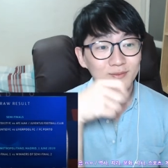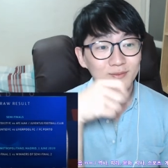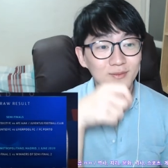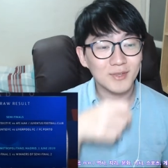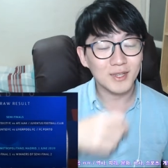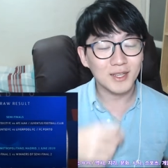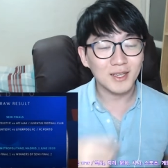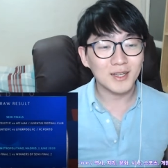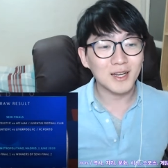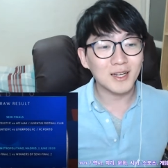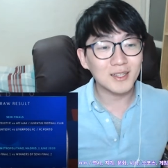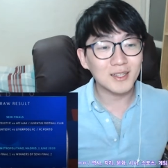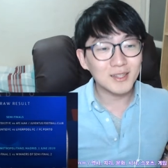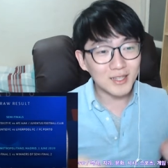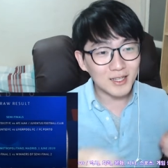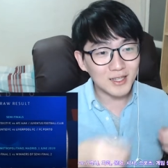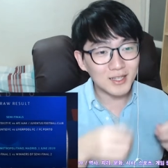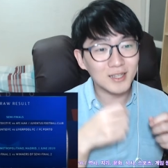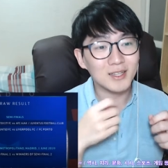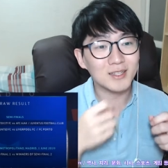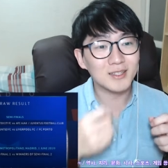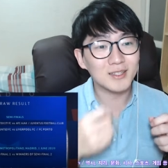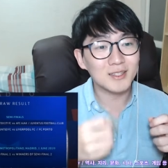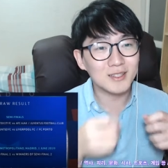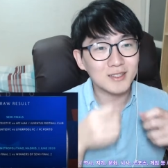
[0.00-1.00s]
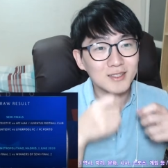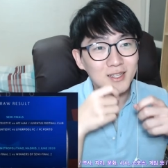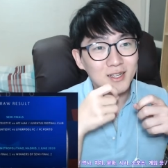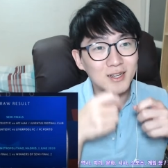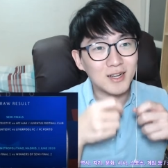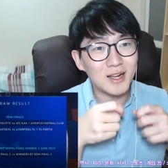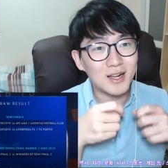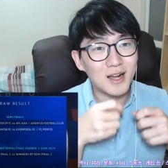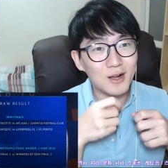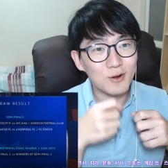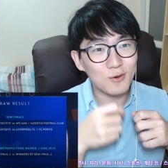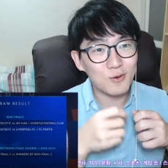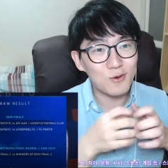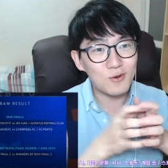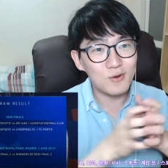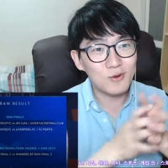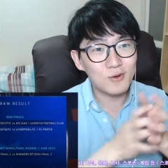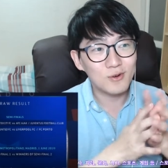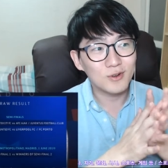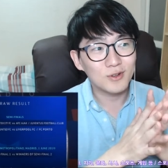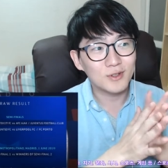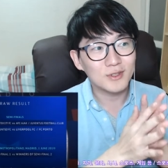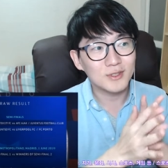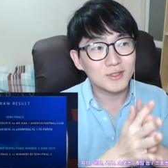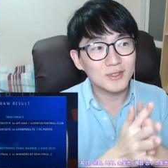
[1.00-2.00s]
간단하게 식사를 하고
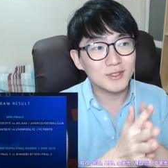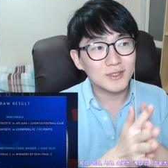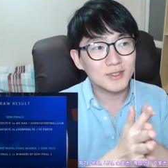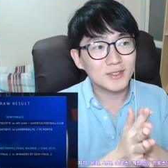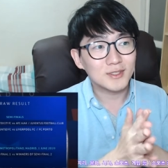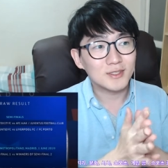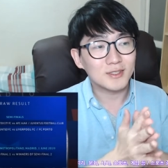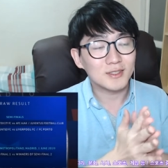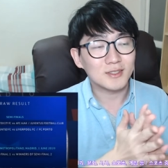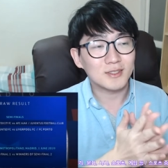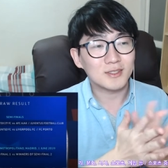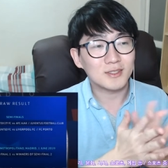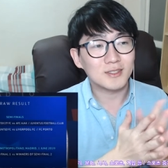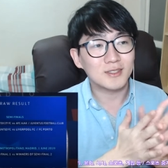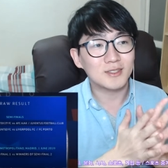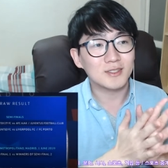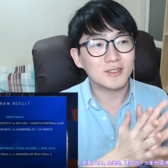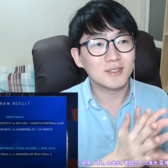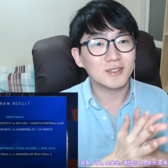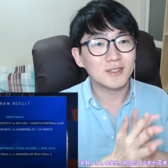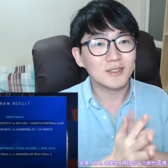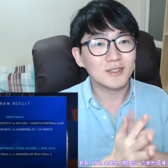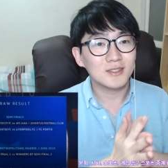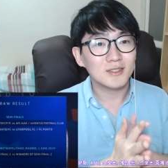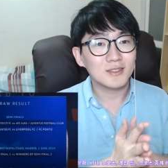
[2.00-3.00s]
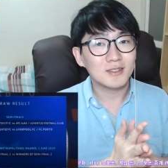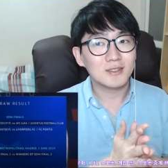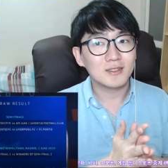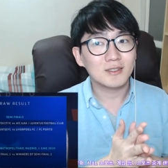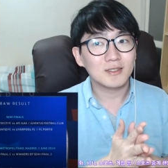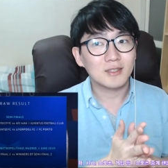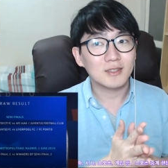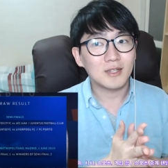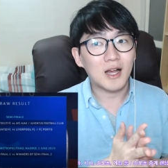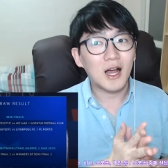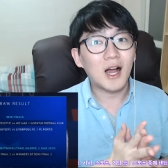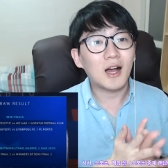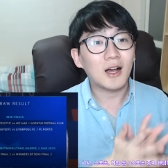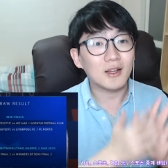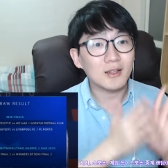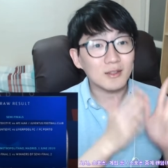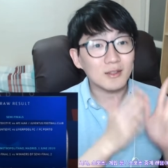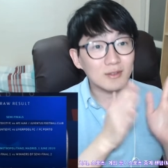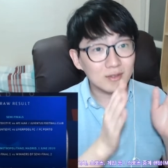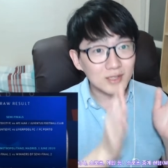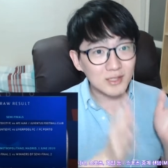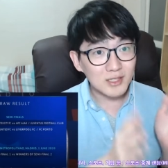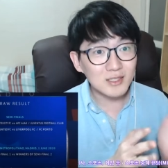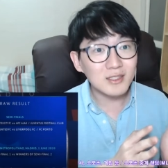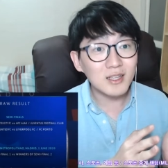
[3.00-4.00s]
그 아
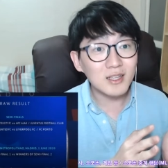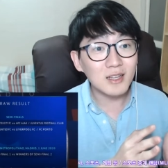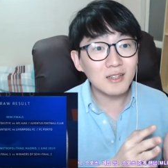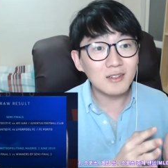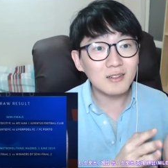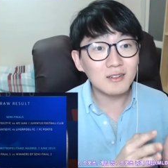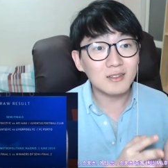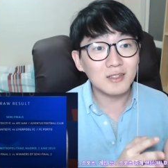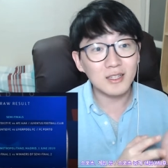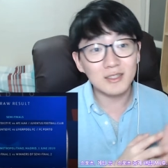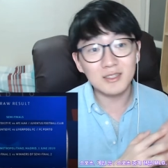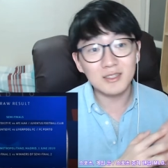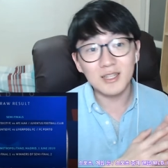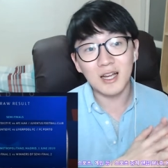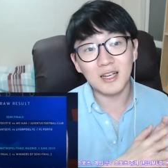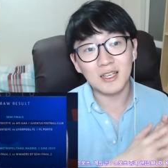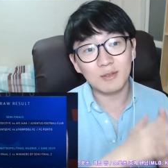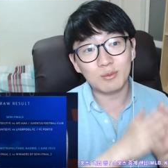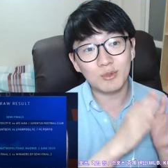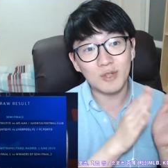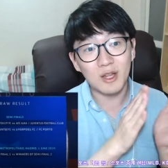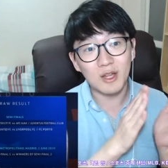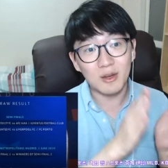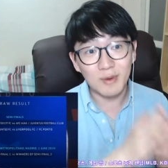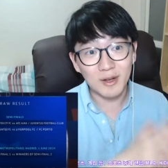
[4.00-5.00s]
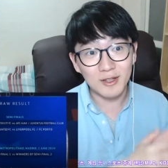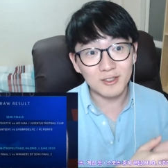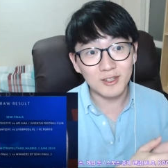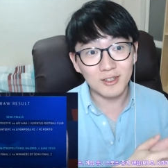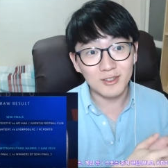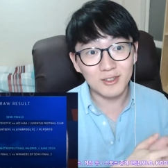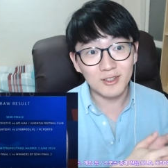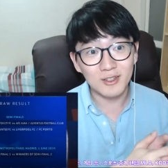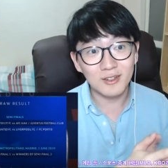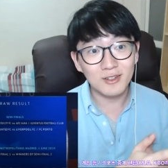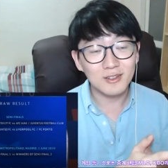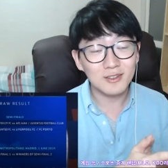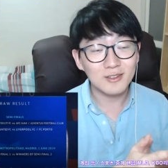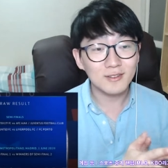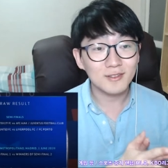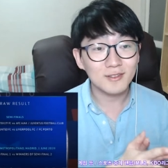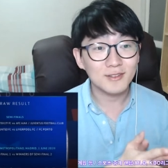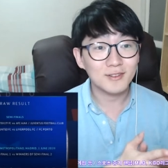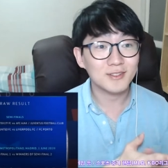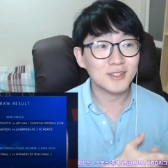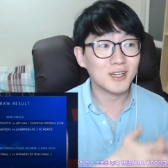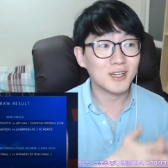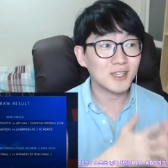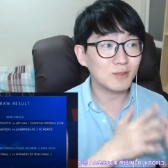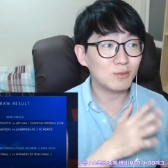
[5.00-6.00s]
식사는 근데 자기 부담하셔야 돼요.
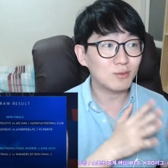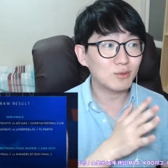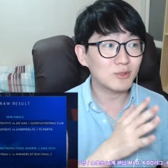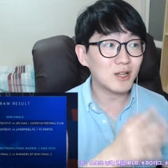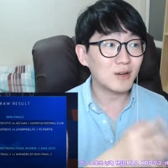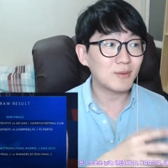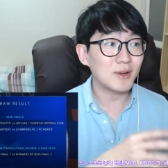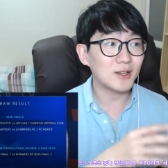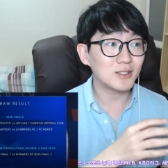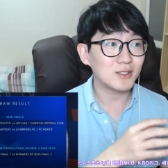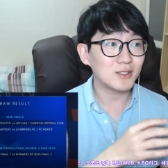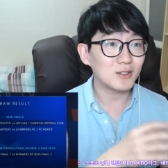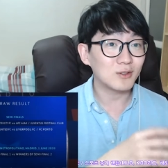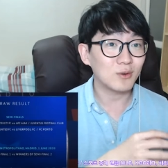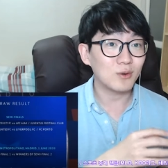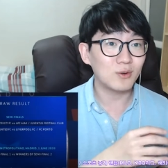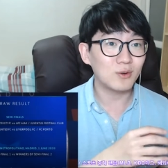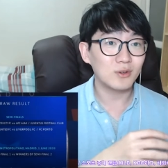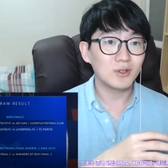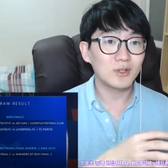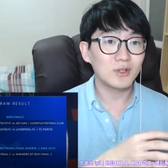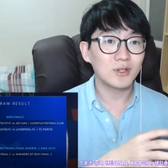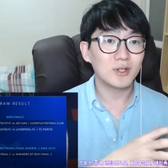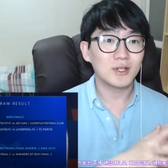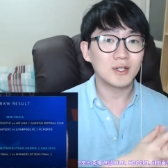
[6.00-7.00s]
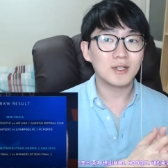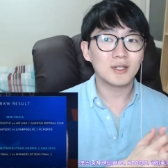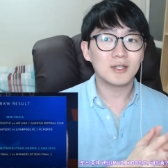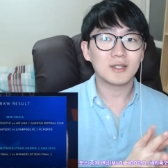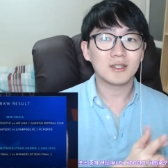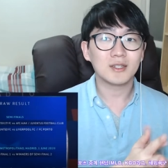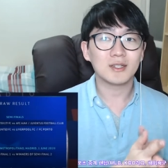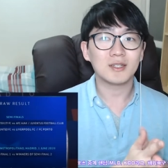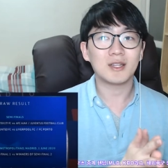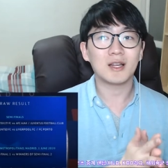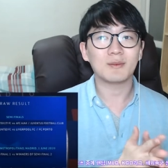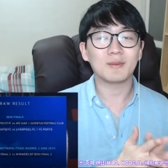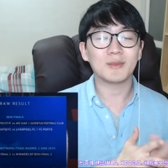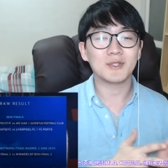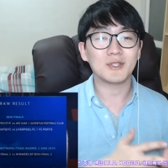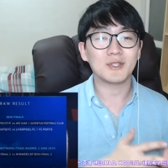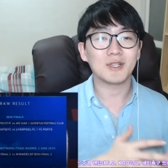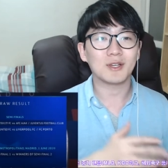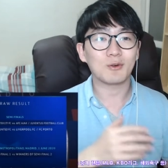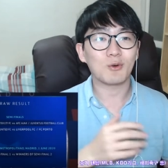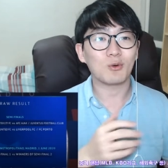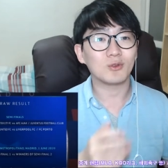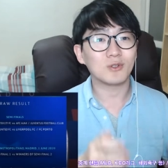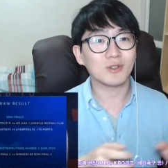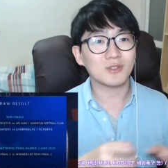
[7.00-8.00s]
자기 부담하시고 그다음 이제
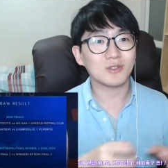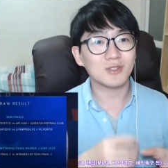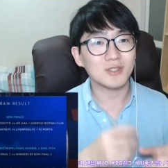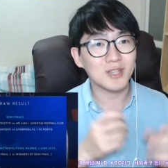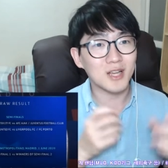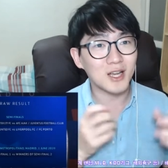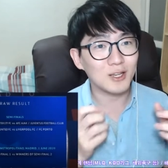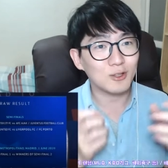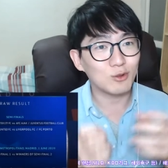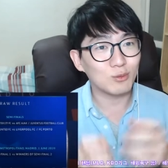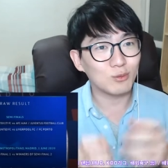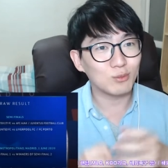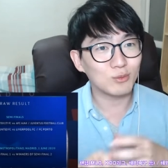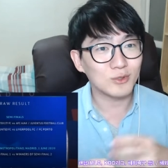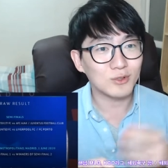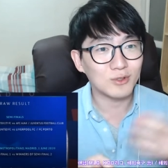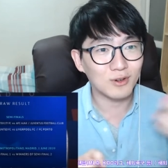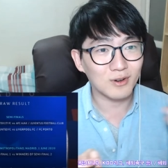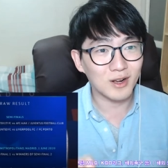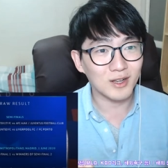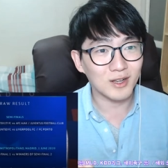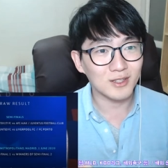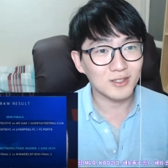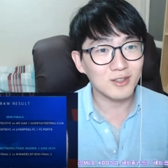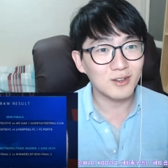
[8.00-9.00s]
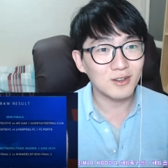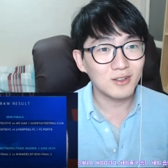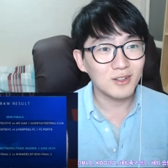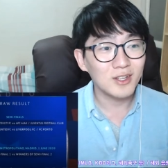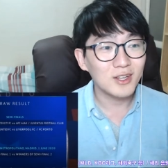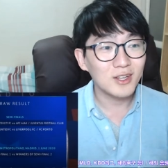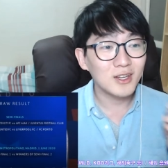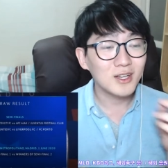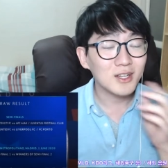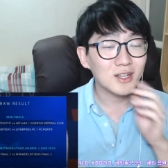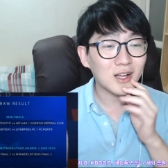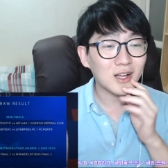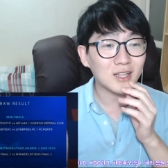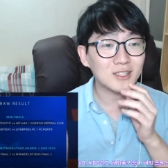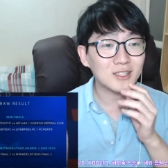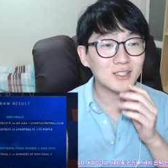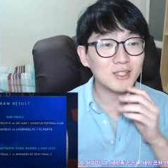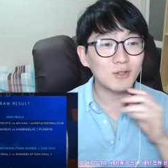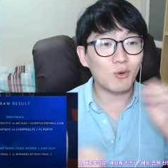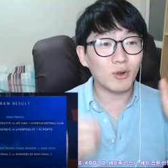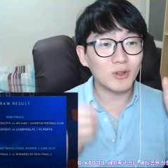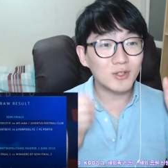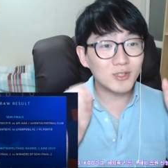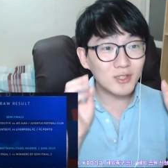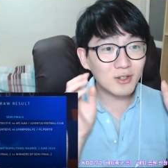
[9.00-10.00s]
고척 스카이돔 들어가서 같이
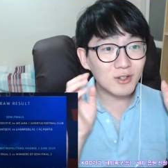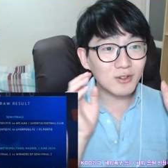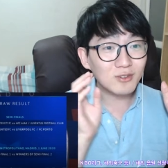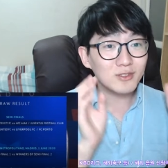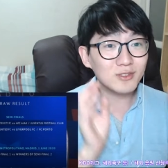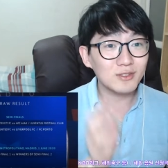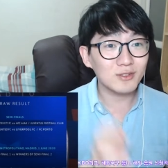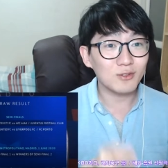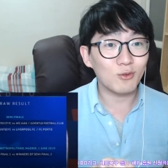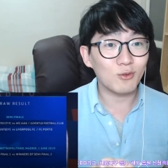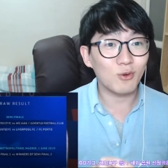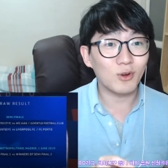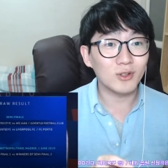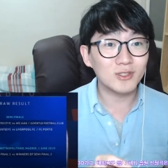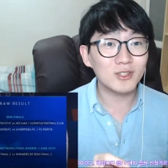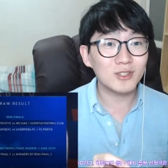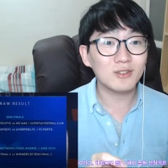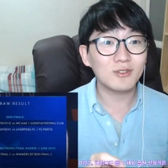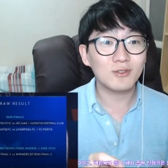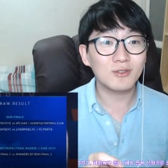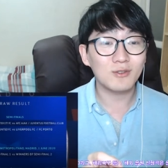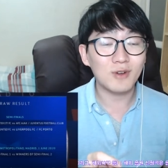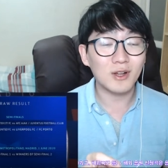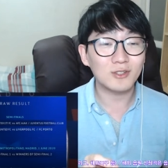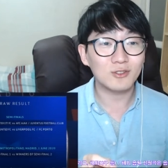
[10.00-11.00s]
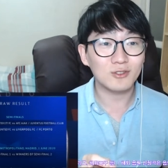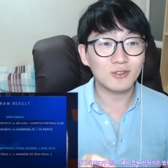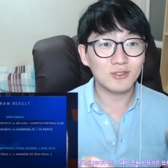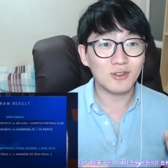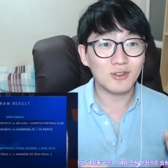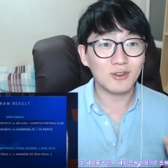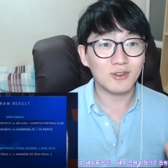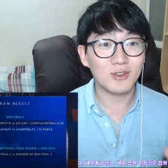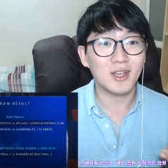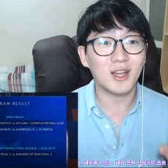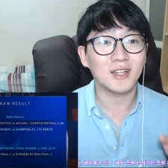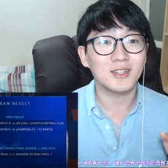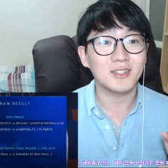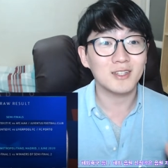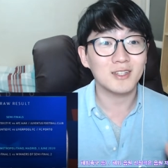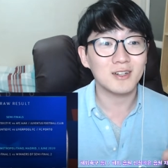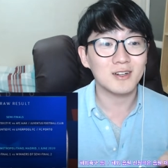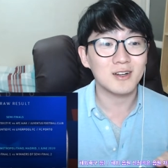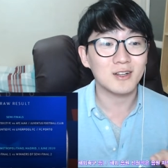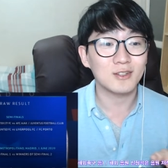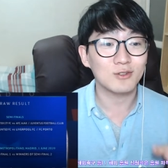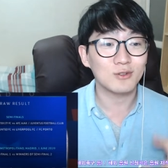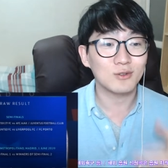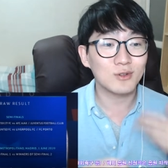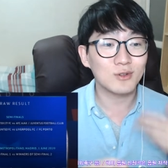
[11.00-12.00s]
원정 원정 관중석에
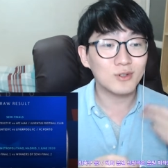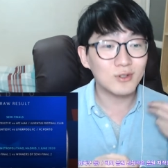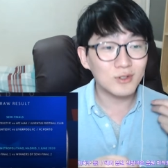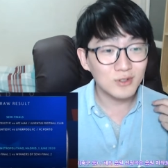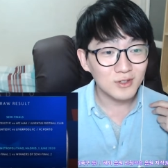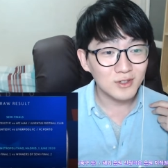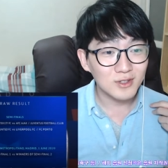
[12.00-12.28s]
앉아가지고